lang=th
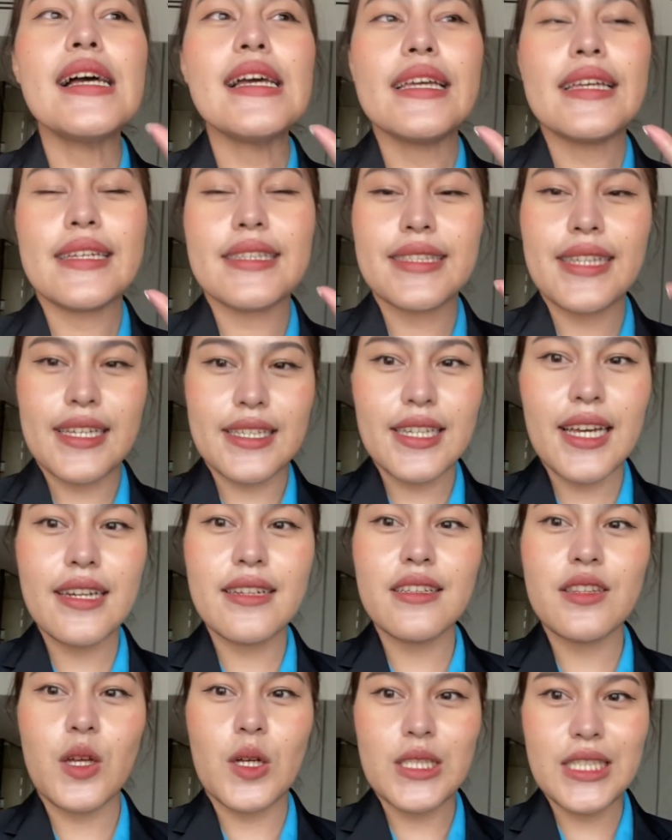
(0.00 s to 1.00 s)
อีกเซสชั่นห
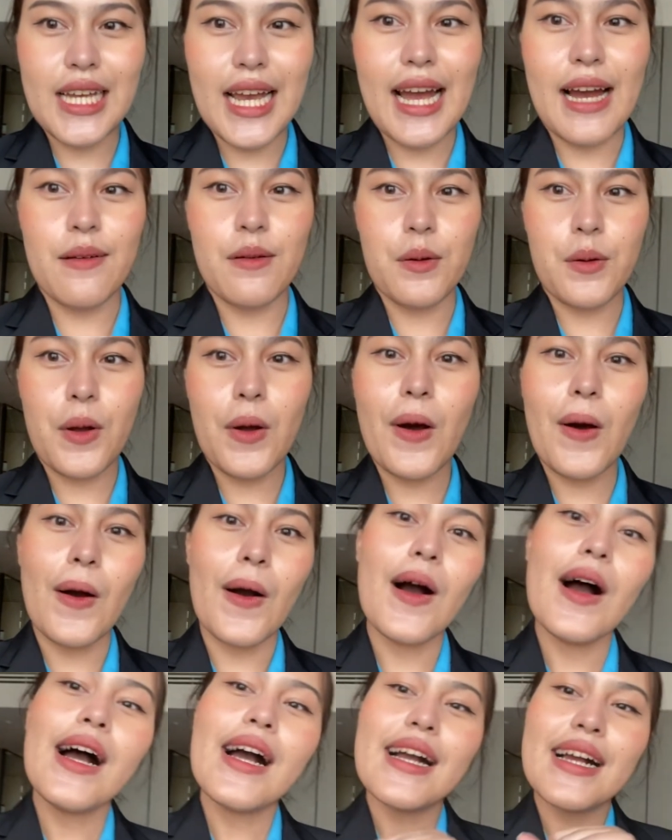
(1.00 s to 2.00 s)
นึ่งตอนเช้าแล้วก็
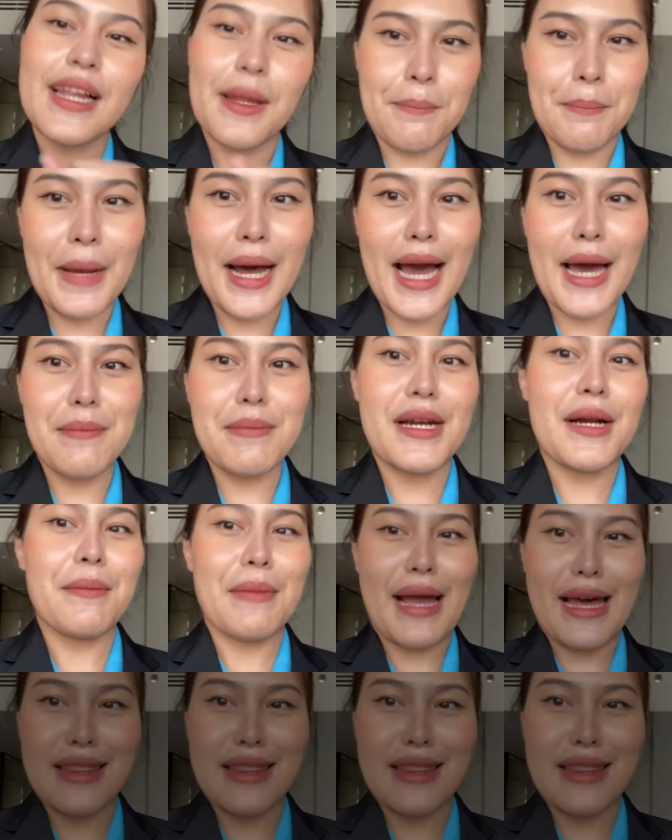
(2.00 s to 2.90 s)
กลับบ้านไปทำงาน